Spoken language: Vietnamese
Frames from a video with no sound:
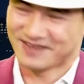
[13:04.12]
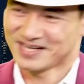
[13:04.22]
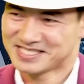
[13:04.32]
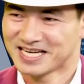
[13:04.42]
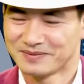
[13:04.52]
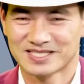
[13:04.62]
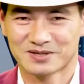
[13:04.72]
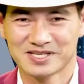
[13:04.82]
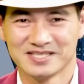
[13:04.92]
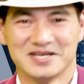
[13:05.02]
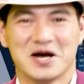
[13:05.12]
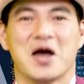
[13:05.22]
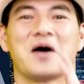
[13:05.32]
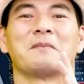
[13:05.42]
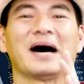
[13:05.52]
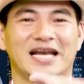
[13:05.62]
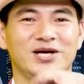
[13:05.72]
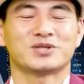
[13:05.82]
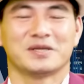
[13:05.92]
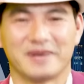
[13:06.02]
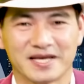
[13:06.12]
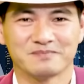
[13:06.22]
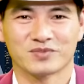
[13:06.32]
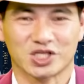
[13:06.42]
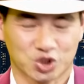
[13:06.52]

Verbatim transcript: dạ vâng xin cảm ơn giáo sư bạn liễu thân mến à,